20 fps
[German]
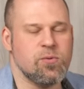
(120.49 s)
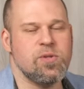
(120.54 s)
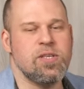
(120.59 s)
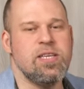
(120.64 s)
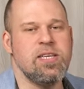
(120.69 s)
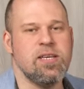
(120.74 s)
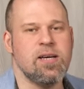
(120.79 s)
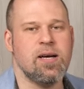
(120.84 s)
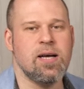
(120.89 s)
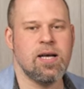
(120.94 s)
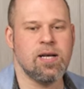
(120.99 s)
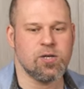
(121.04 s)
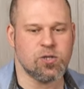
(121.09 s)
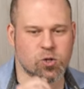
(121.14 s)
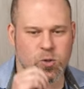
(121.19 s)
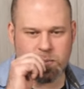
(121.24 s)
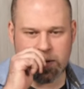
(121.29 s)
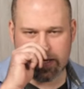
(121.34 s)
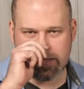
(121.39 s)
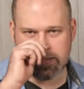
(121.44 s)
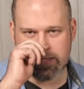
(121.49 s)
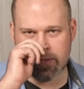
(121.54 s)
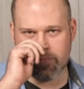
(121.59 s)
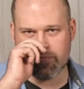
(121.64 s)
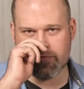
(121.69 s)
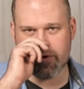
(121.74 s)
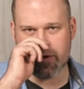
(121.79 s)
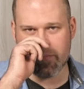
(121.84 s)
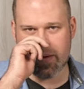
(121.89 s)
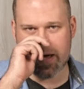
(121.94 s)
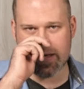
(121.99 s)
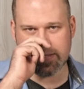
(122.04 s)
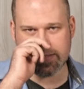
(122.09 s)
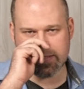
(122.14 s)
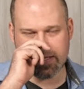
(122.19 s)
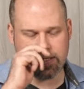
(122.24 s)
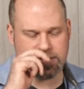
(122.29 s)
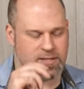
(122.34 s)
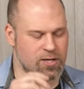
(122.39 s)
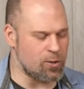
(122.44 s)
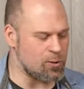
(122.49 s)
Und hier schon mal ein Tipp von meiner Seite